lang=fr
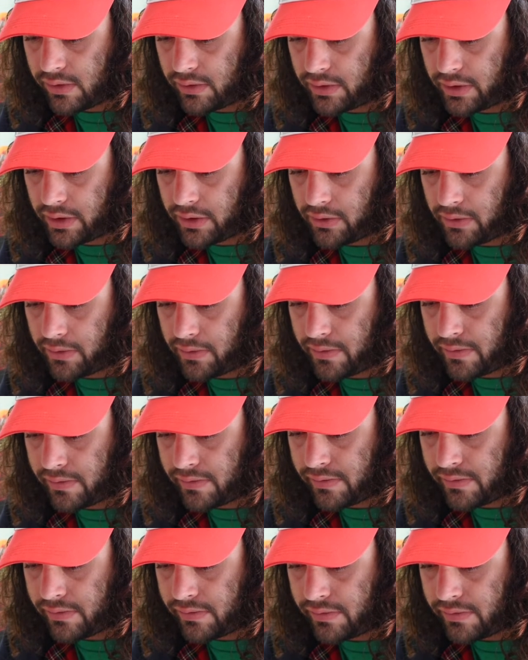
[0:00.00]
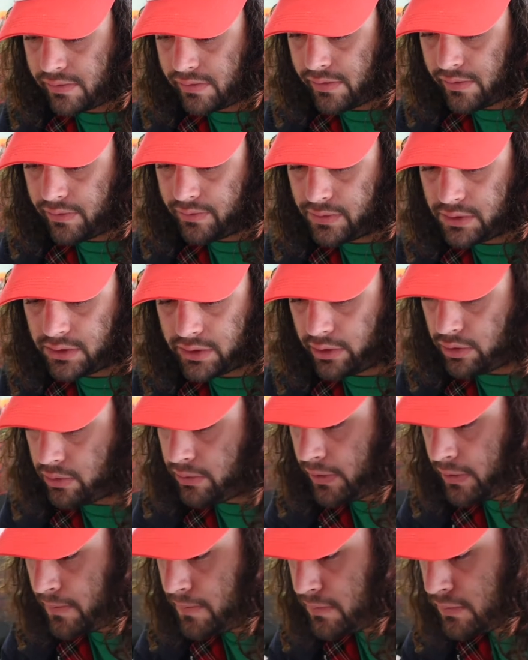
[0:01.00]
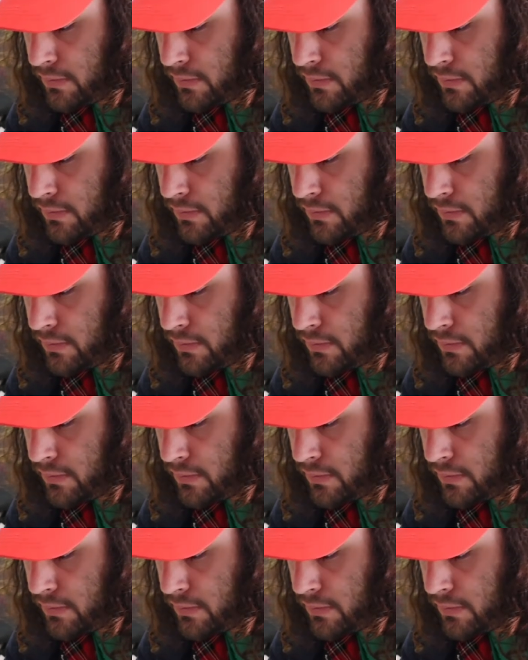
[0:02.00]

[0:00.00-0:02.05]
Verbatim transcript: D'accord. J'ai rien compris.